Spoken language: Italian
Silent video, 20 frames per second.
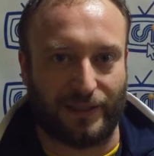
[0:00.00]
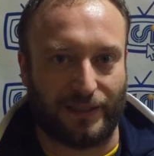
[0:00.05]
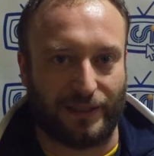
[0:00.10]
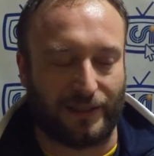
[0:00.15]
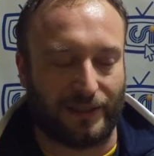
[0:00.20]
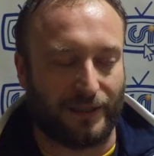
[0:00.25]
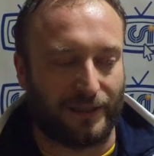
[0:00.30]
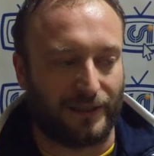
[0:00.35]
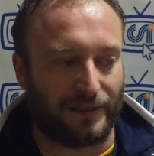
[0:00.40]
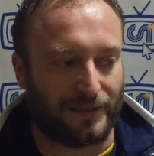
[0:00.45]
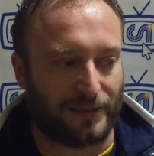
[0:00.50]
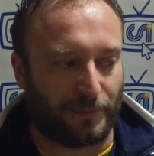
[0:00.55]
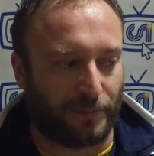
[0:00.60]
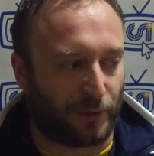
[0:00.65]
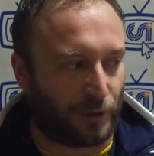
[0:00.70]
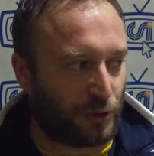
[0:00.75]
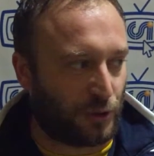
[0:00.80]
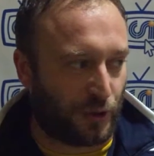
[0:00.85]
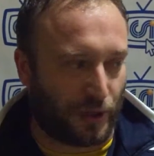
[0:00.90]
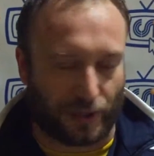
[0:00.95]
del
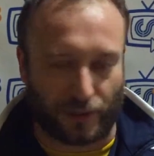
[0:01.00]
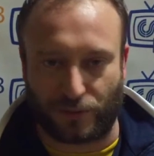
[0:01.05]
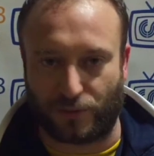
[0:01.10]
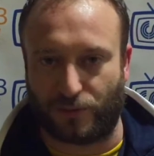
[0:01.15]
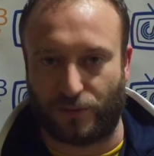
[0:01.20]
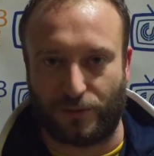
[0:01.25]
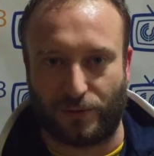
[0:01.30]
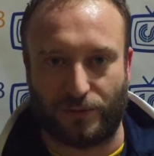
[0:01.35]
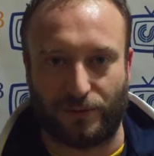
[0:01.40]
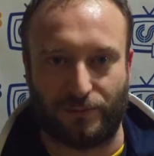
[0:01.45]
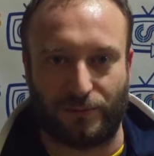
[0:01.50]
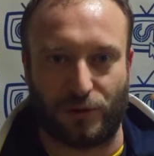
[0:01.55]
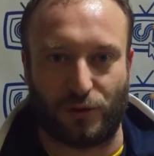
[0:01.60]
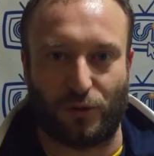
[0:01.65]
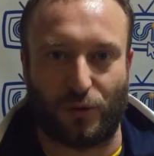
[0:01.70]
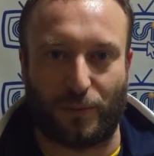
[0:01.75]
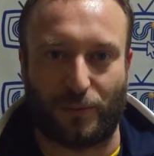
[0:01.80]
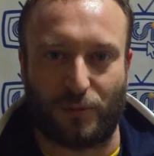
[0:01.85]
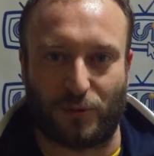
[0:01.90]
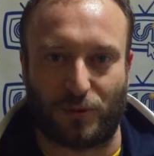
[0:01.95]
saper giocare su
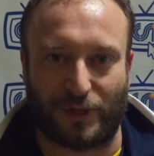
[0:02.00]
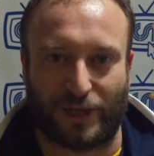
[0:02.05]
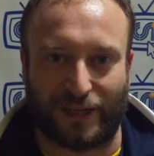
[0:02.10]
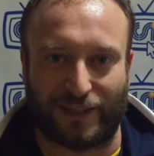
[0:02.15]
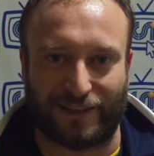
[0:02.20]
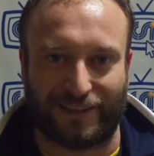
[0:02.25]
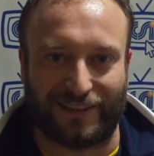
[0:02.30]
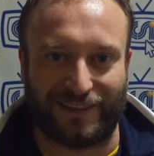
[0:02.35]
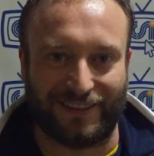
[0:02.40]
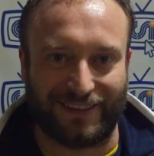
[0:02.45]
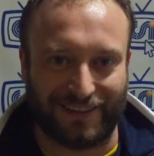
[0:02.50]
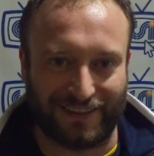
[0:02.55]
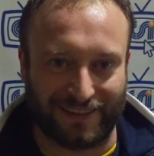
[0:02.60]
misure più strette.